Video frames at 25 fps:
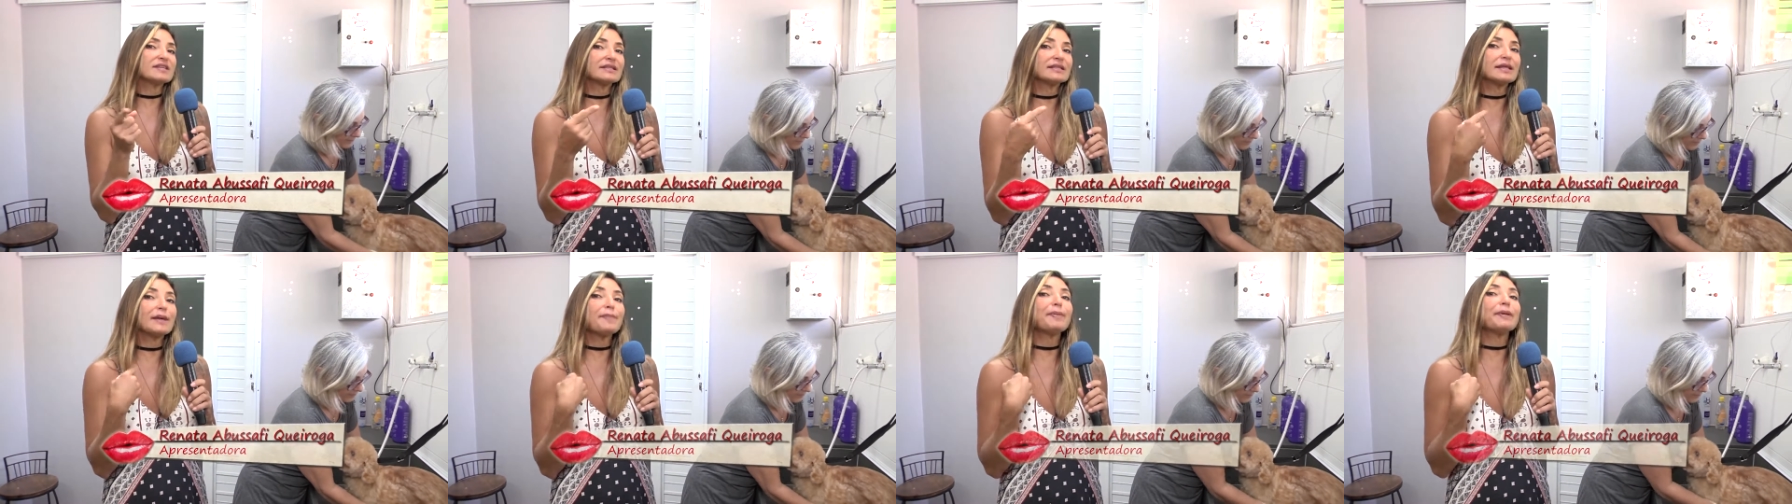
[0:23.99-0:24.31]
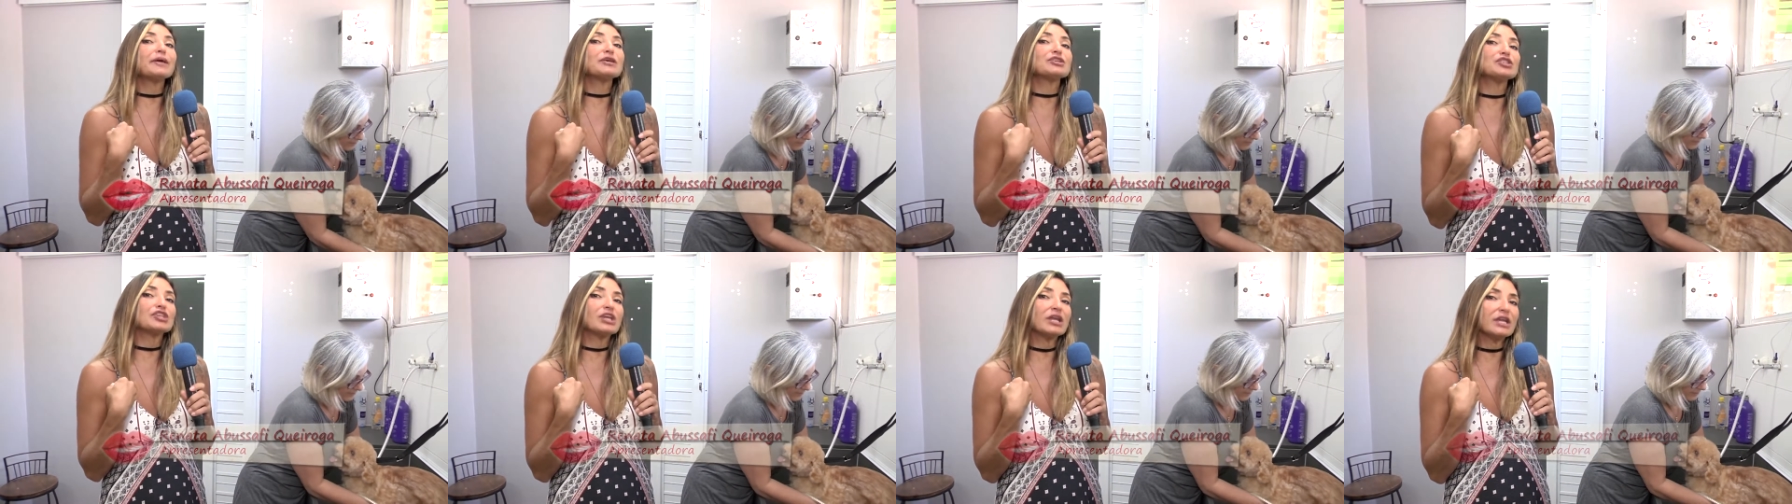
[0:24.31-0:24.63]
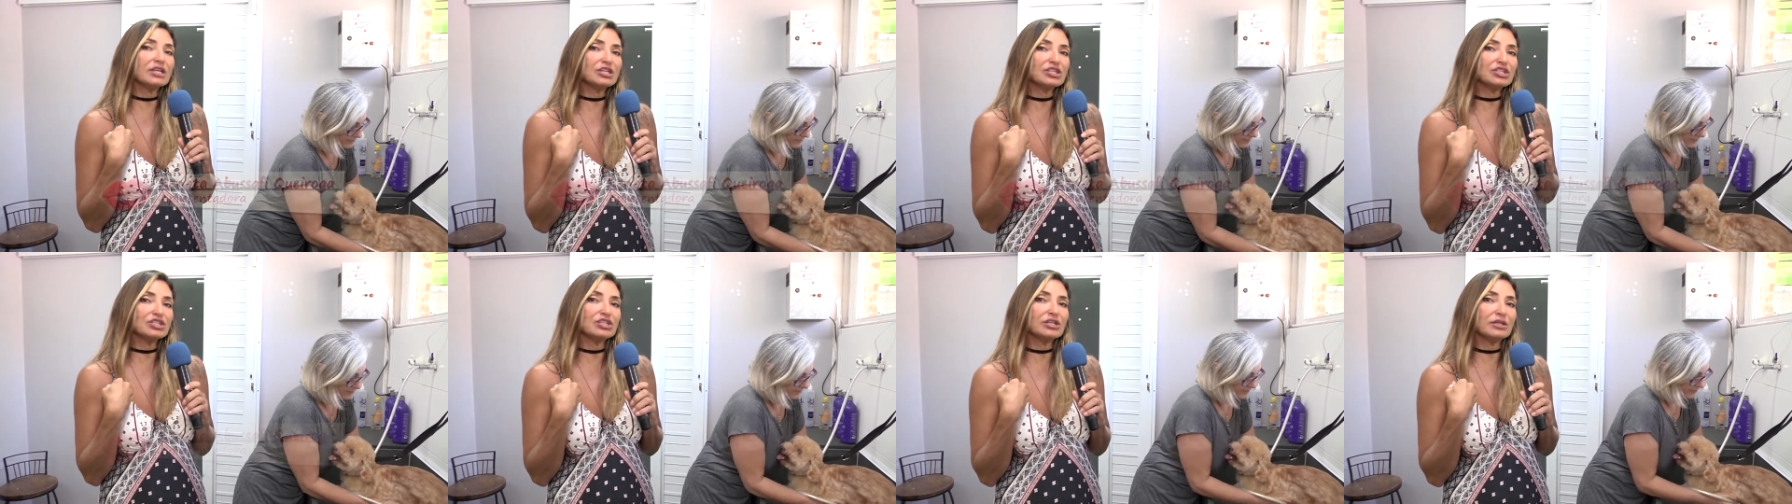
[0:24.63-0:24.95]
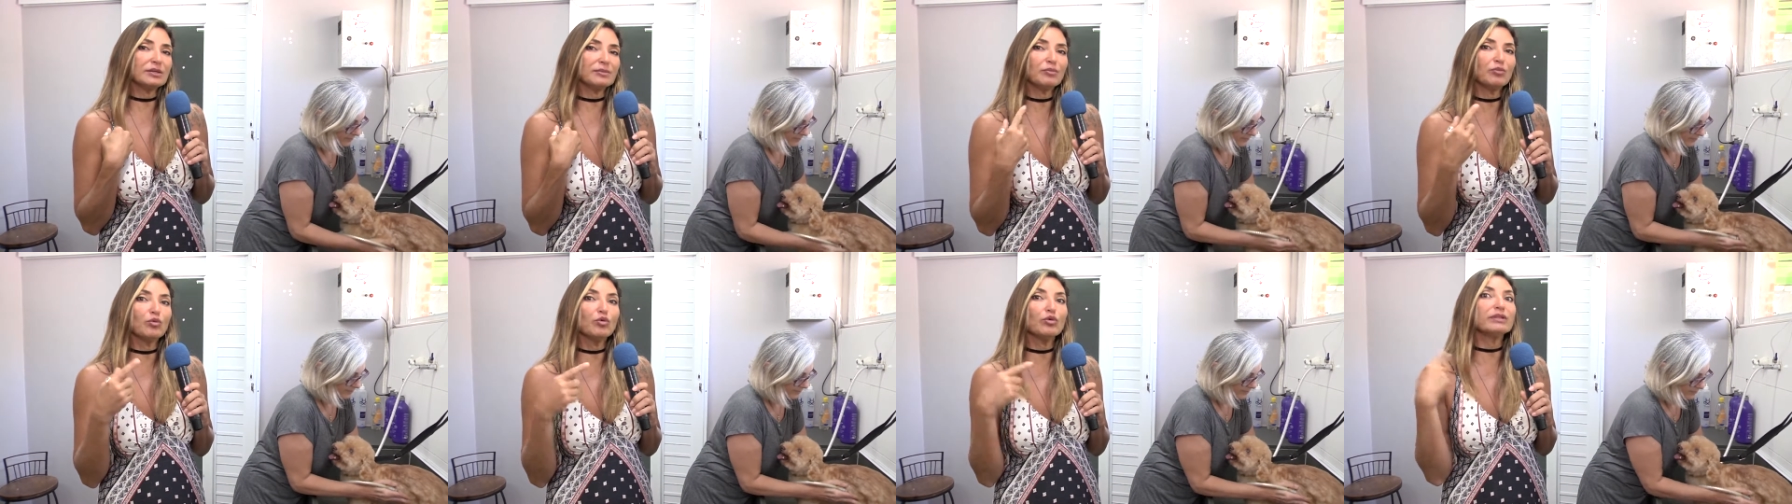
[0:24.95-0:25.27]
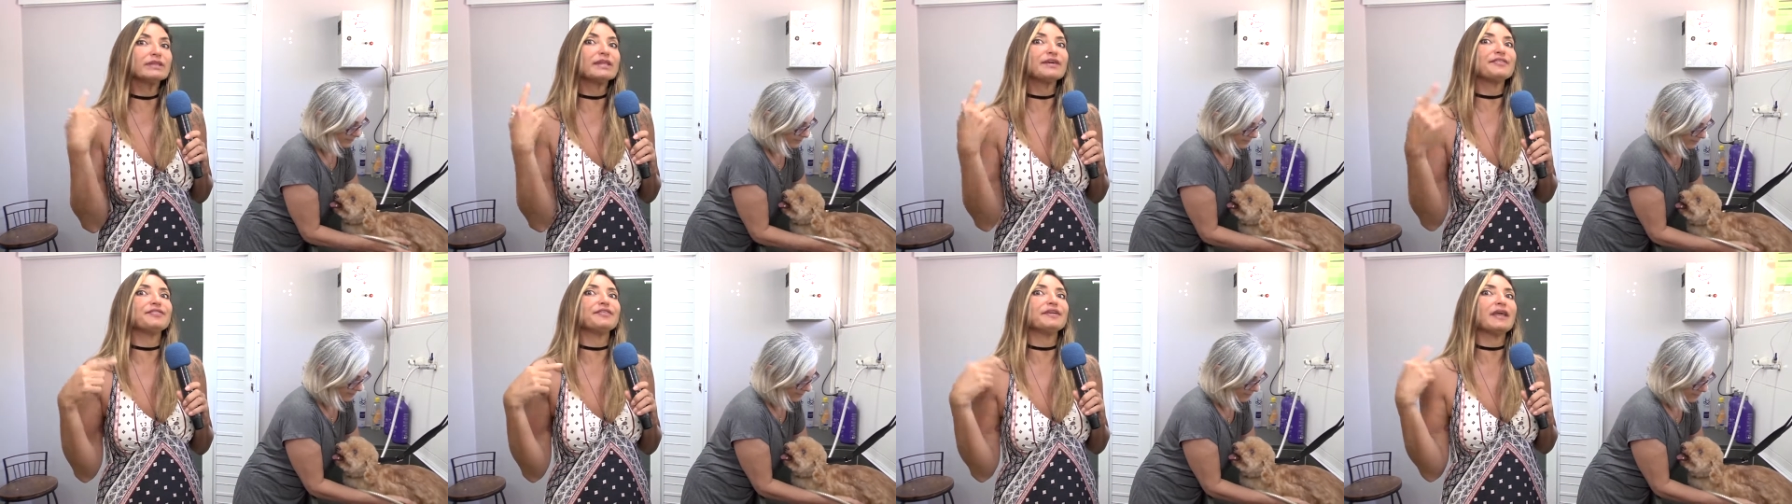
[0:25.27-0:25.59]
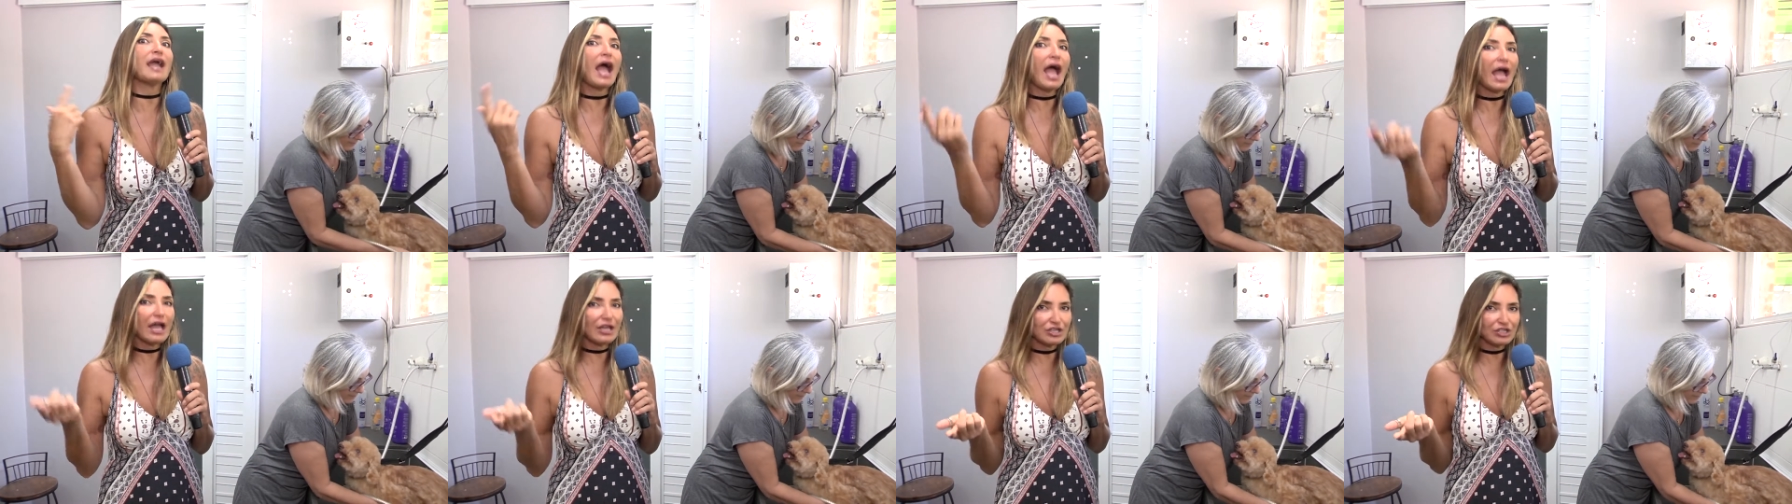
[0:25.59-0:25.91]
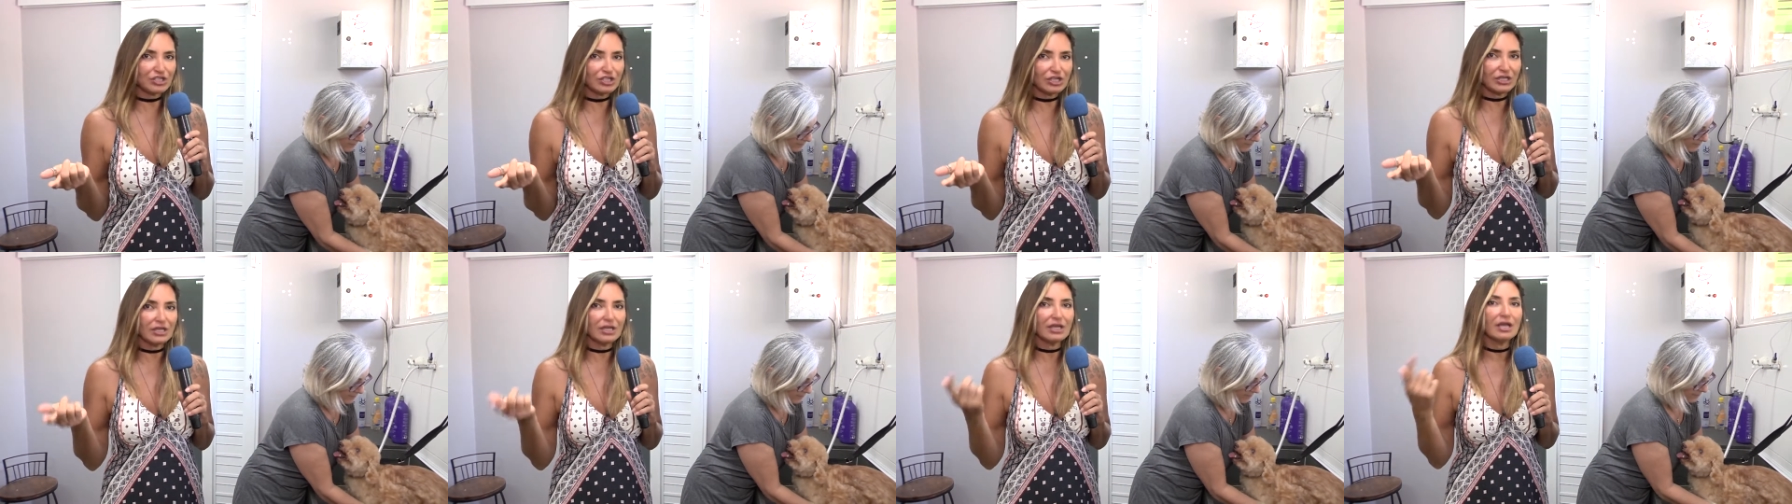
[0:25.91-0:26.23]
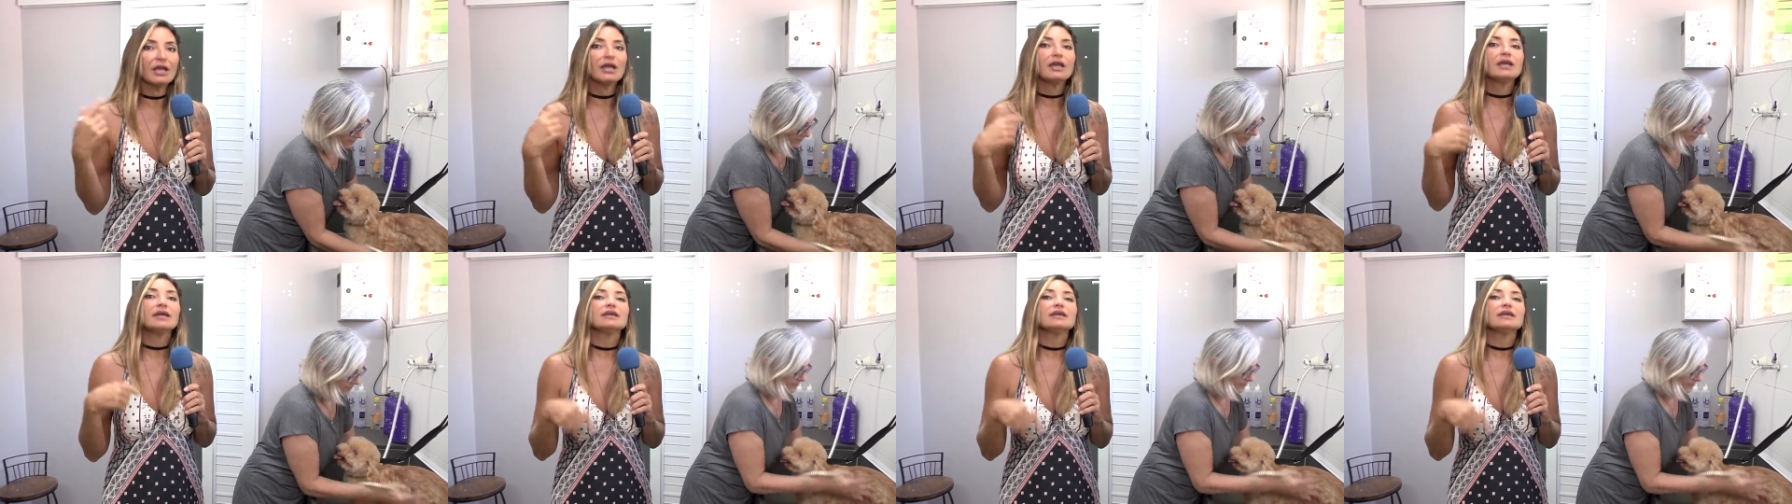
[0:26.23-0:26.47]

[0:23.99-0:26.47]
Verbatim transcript: até pra gente, muita viagem,